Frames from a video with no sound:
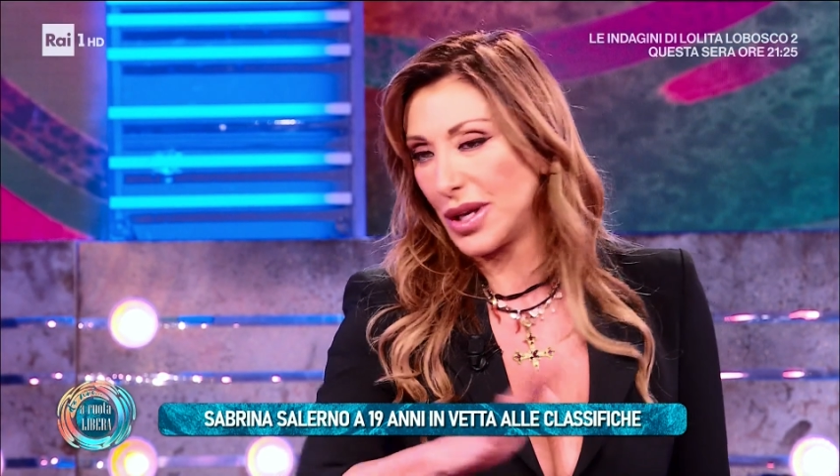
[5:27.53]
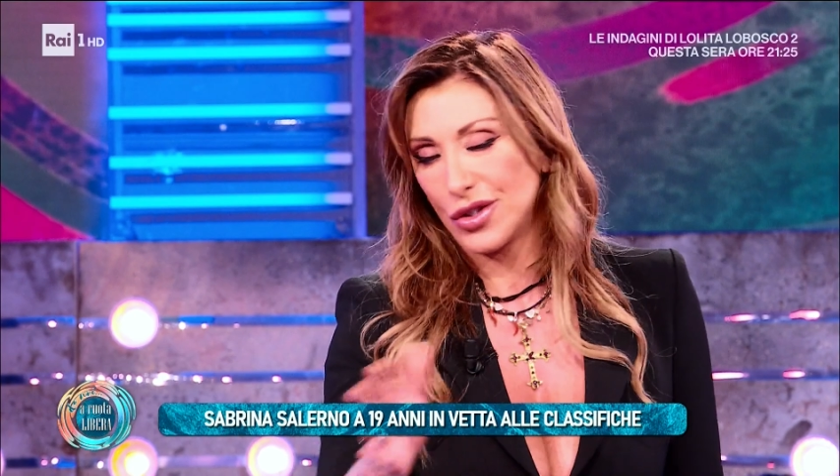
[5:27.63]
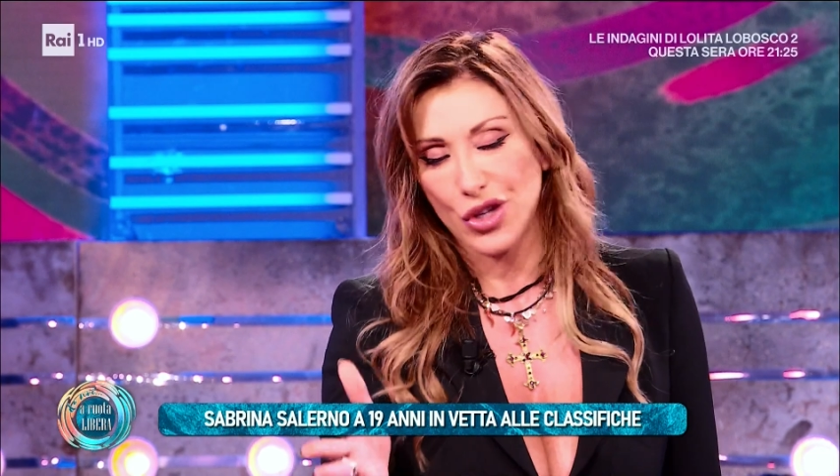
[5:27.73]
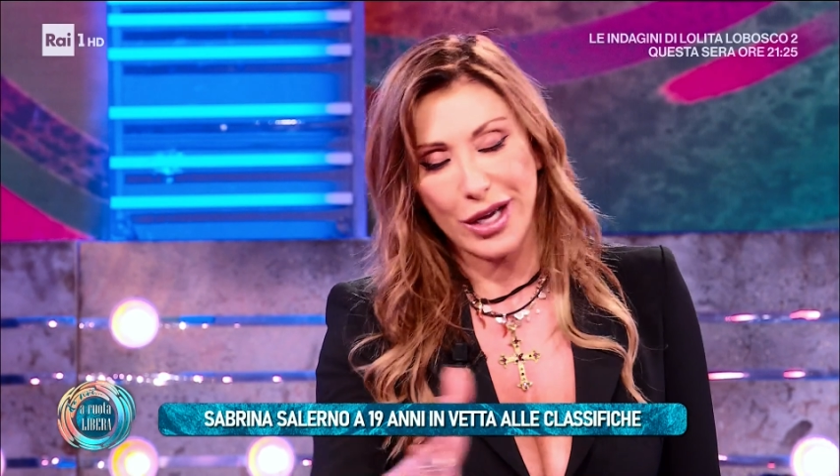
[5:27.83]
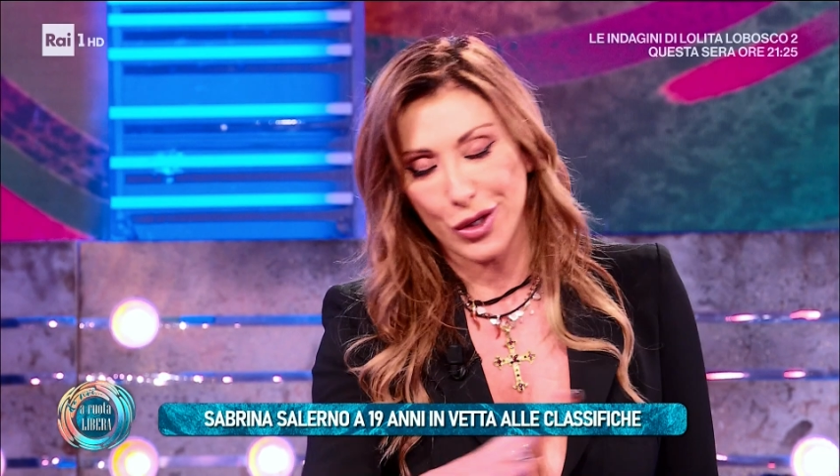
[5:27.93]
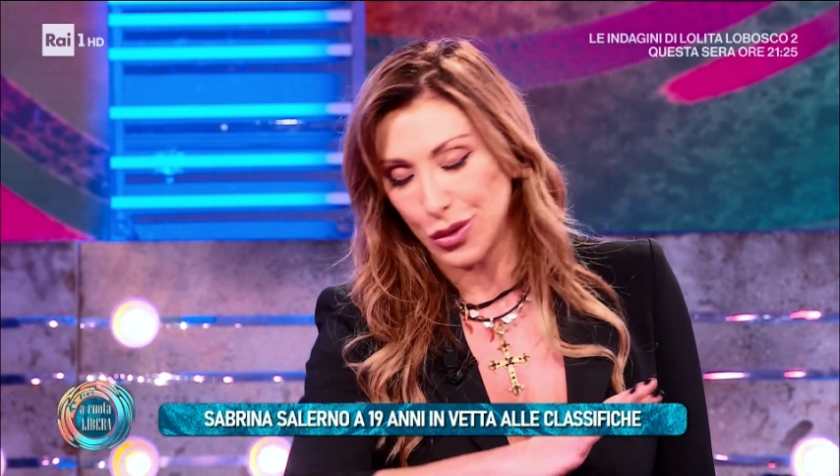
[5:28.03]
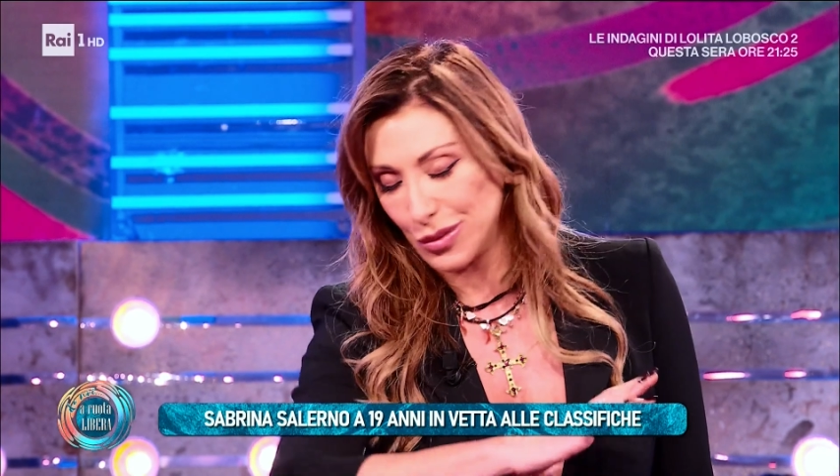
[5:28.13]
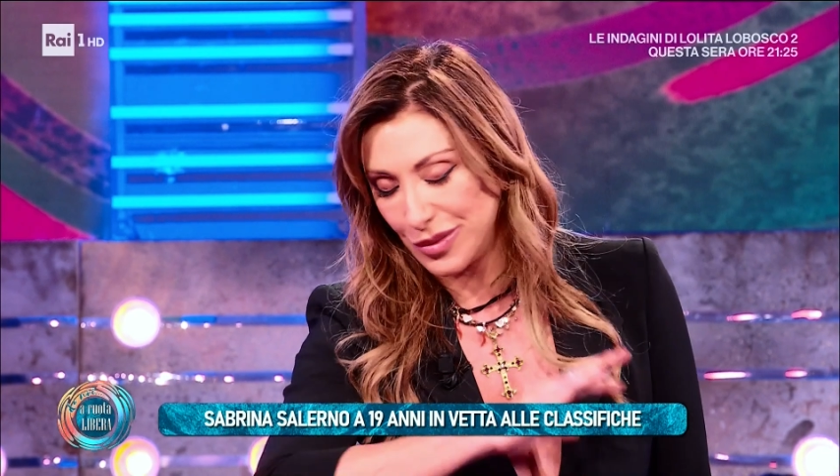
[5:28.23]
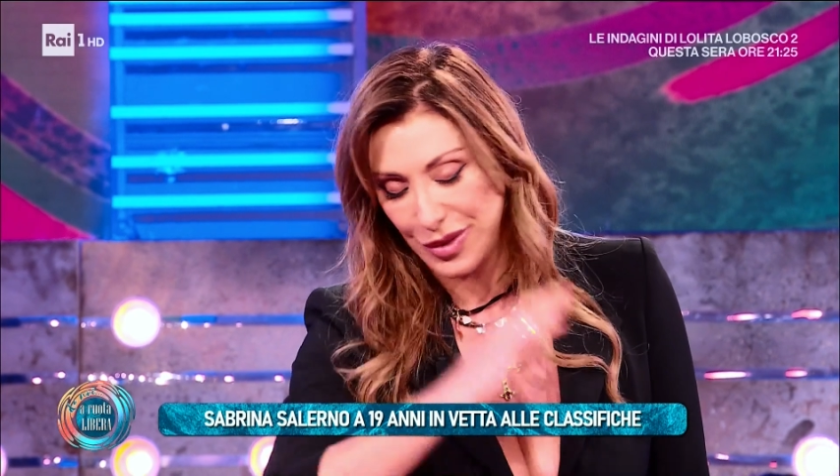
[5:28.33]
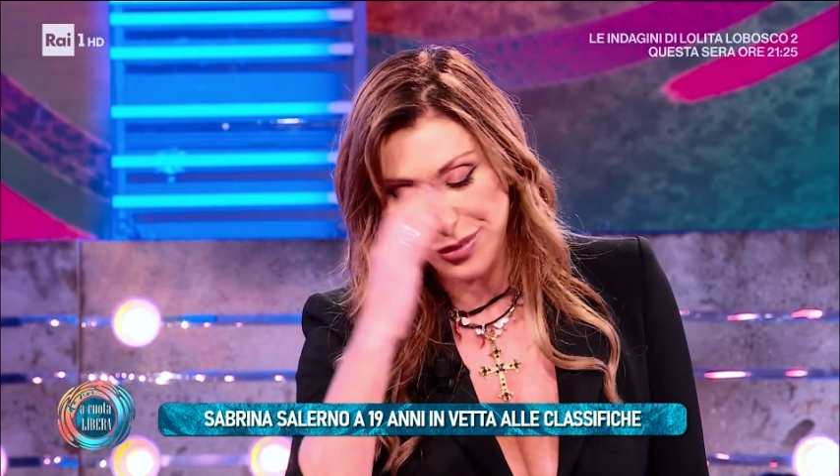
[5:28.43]
già ero
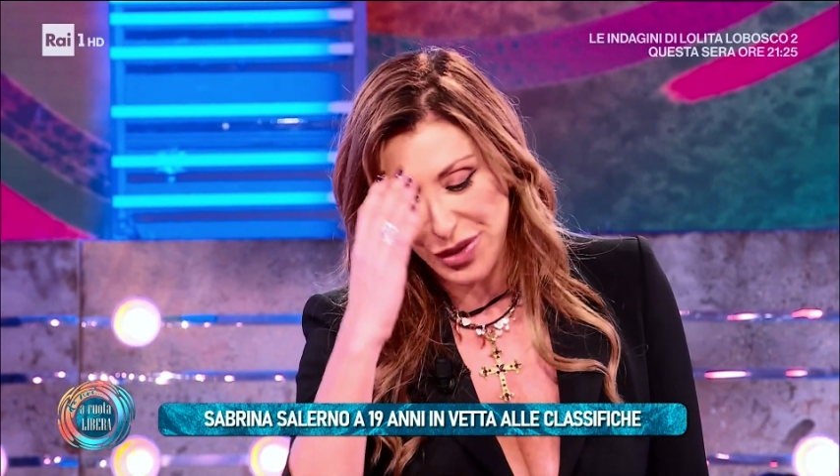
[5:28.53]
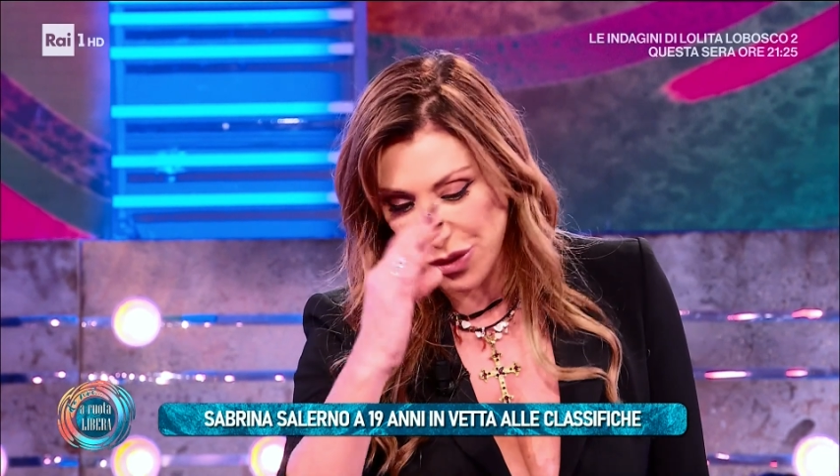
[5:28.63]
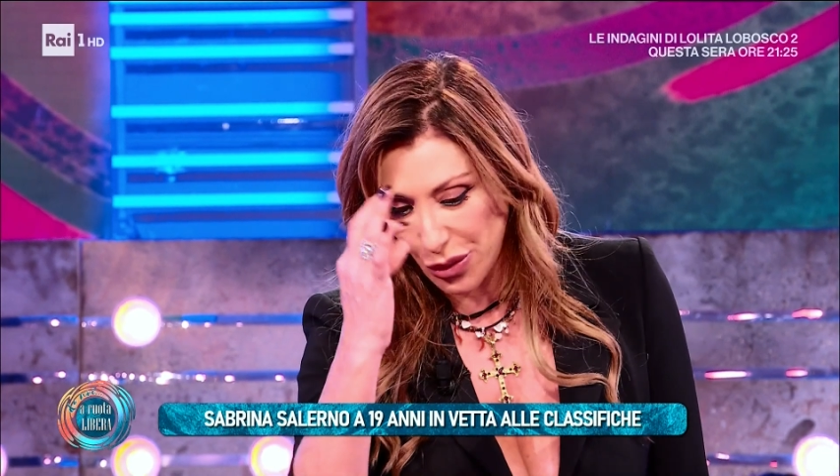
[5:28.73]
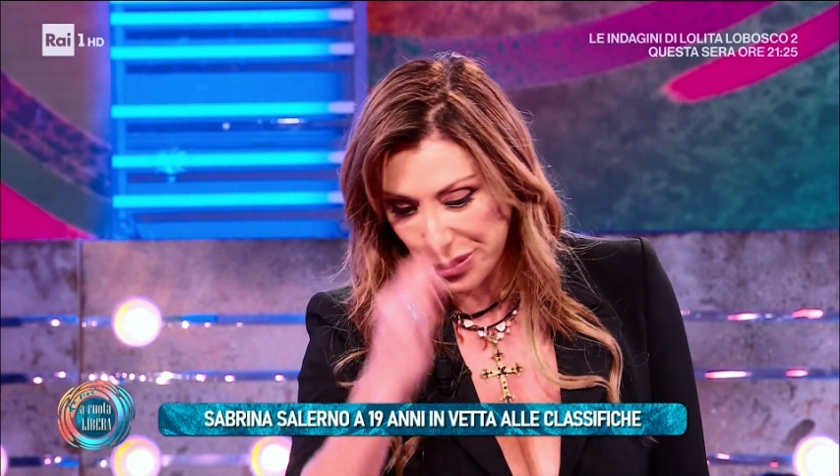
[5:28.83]
di mio